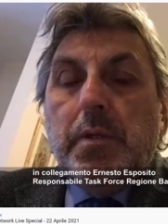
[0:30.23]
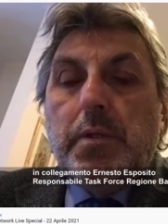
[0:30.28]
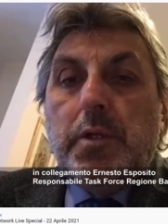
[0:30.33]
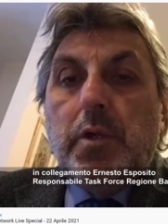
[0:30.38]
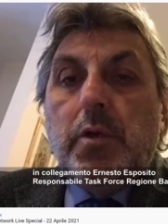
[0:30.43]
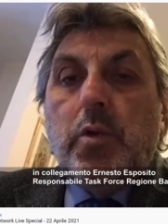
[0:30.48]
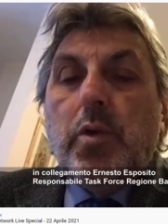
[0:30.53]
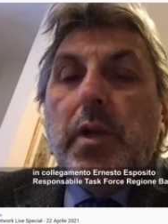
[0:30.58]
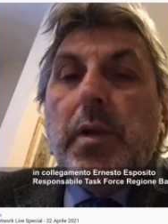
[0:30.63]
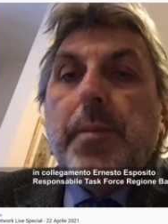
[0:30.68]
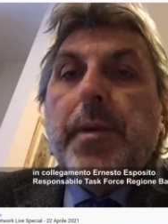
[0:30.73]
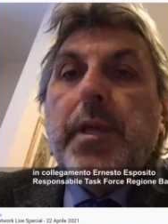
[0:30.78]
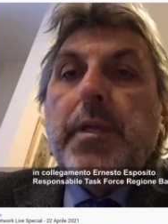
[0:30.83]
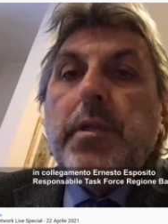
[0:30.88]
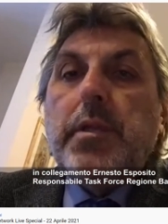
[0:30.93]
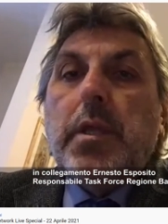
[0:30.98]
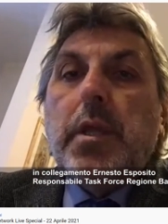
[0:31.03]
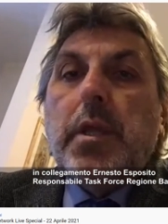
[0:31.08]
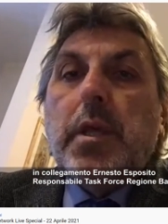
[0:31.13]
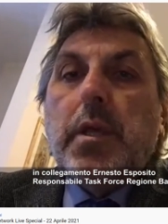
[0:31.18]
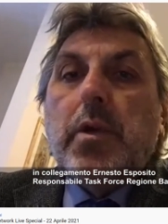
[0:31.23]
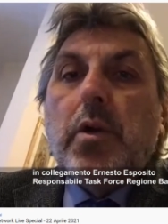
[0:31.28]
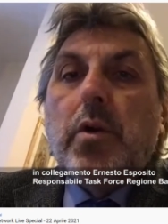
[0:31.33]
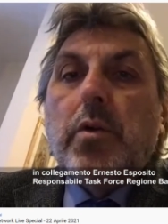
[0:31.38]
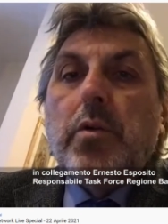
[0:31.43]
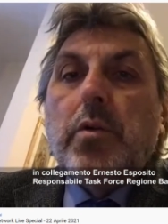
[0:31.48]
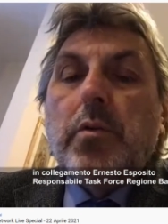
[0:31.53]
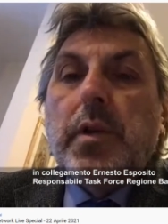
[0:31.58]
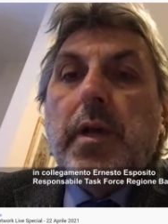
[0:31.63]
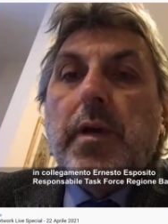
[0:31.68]
Sicuramente
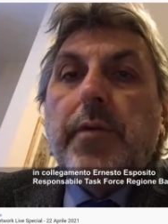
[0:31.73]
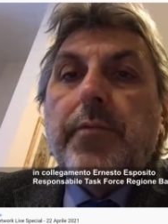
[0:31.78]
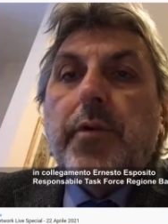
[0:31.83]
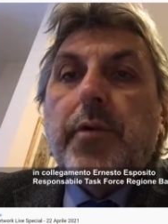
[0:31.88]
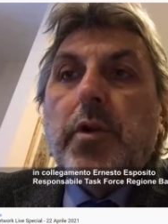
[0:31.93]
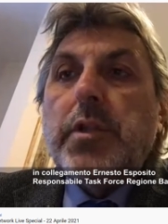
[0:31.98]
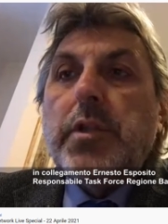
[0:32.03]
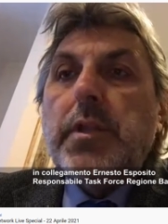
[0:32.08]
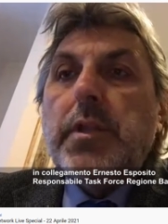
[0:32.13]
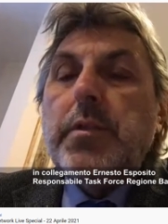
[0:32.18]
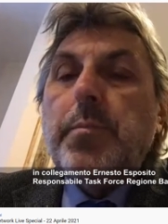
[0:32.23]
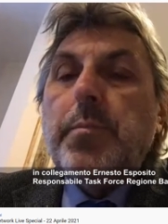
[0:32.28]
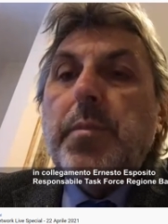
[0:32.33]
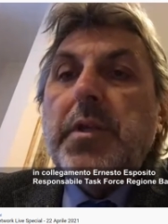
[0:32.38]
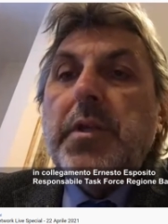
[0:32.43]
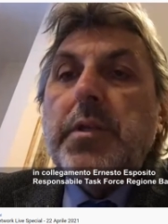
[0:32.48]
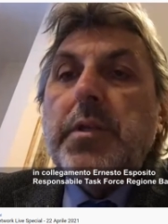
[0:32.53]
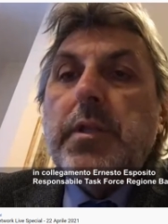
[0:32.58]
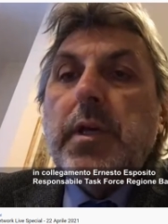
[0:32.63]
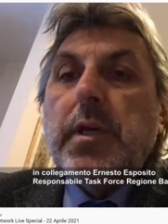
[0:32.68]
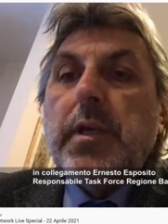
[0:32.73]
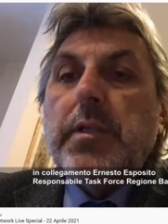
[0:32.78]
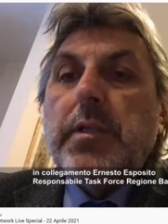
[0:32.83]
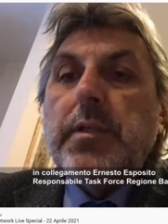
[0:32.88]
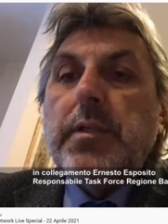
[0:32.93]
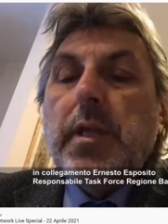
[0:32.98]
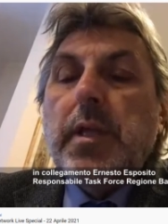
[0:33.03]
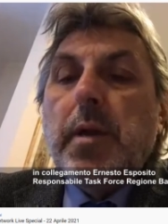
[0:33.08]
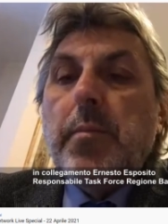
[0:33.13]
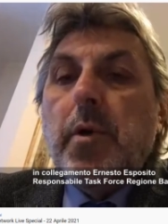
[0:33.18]
con una forte spinta che
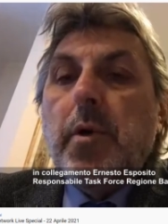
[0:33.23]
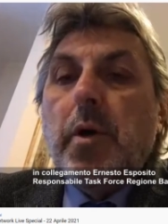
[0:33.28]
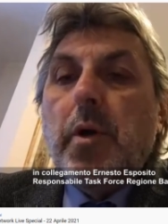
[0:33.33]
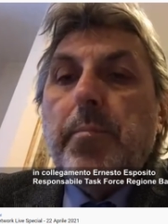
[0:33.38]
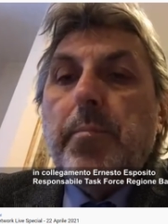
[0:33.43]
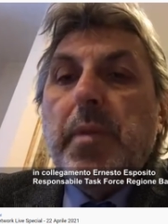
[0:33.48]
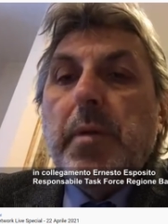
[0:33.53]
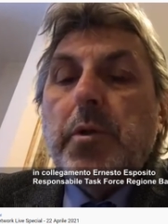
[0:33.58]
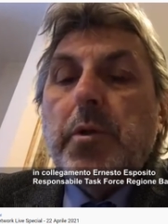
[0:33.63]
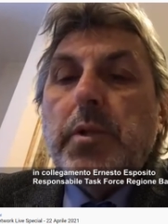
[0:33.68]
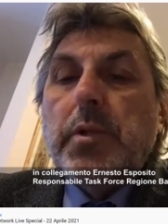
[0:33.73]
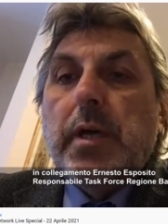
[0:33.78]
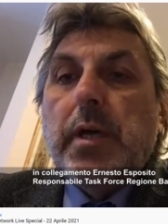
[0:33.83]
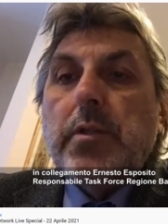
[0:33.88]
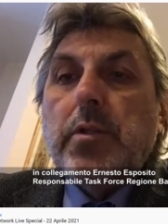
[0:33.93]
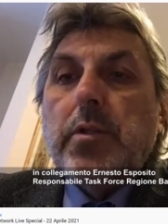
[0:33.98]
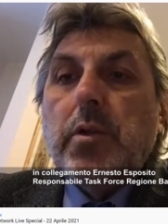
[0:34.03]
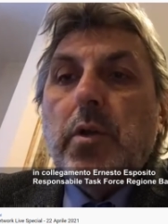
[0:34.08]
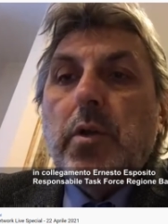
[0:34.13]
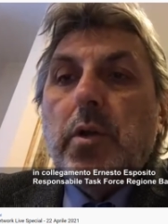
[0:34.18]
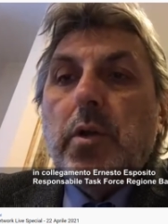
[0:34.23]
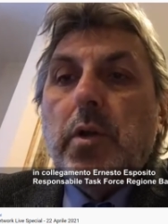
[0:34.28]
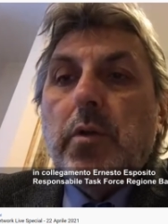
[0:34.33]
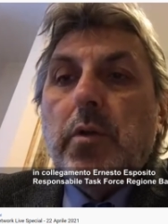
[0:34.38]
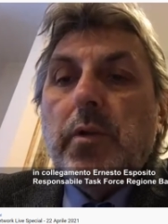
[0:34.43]
stiamo, abbiamo dato,